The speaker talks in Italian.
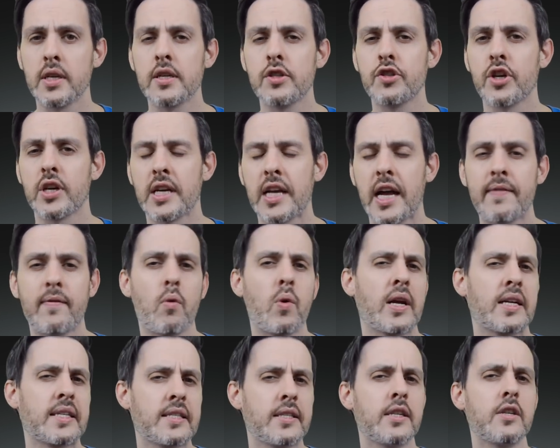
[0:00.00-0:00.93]
chi cercava
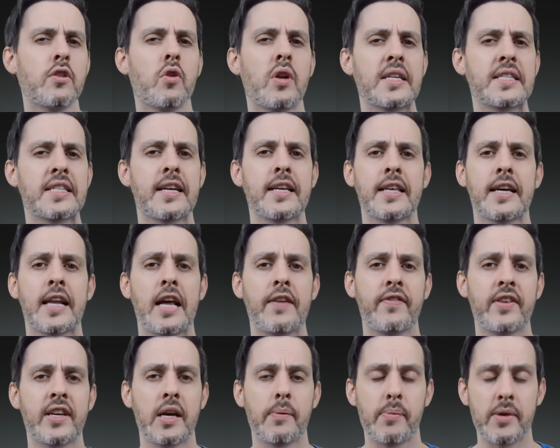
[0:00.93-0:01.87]
una singola scheda
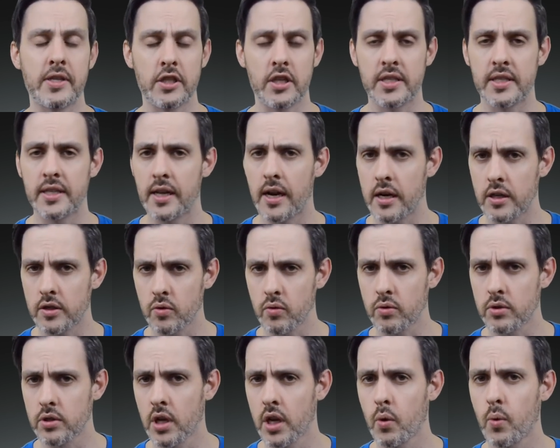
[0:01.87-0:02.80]
grafica per gestire
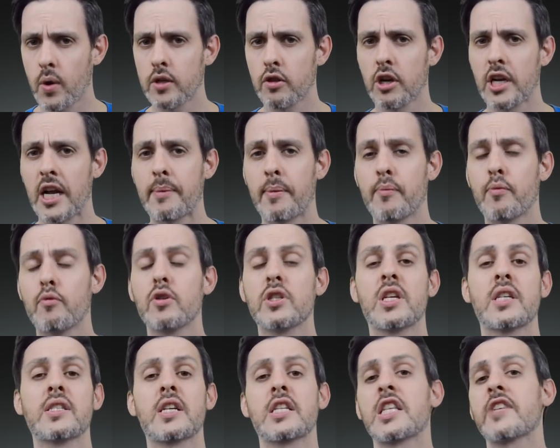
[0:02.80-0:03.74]
risoluzione 4K più di
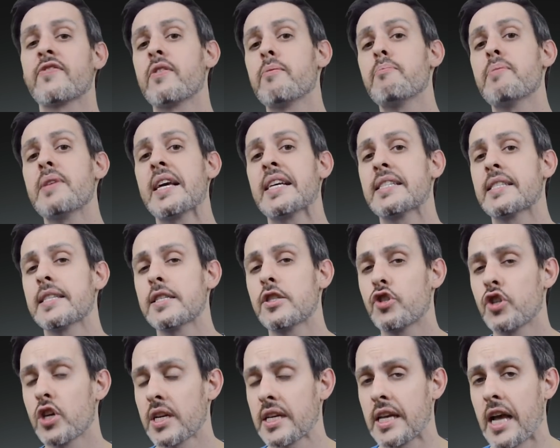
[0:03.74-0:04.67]
60 fps
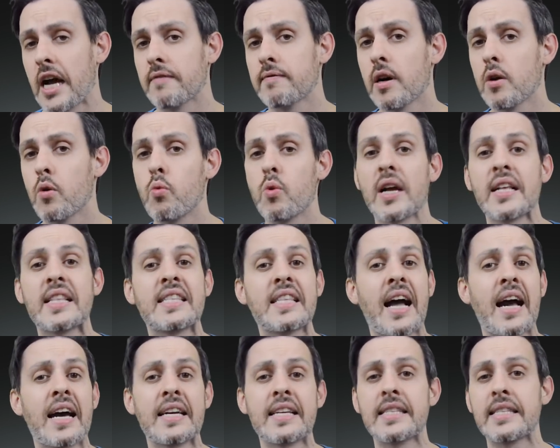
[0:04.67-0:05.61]
cercava una
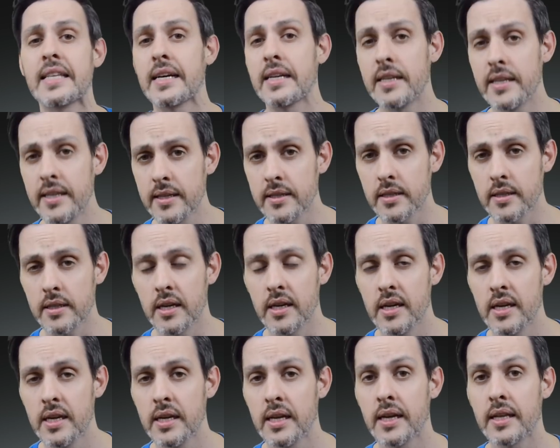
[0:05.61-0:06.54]
Titan X
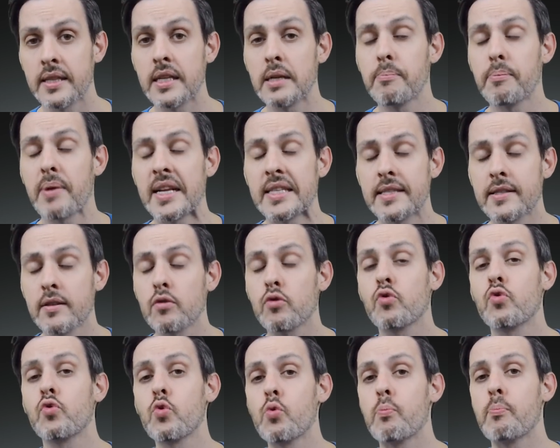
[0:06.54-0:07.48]
dal prezzo
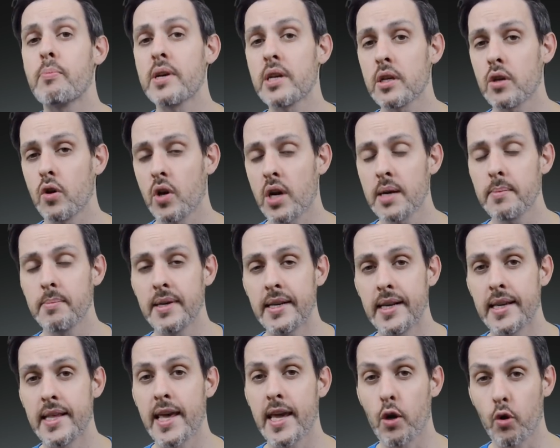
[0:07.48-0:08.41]
superiore ai
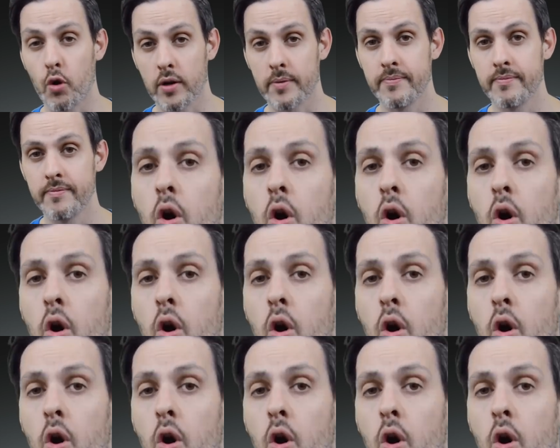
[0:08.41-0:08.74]
1000 euro.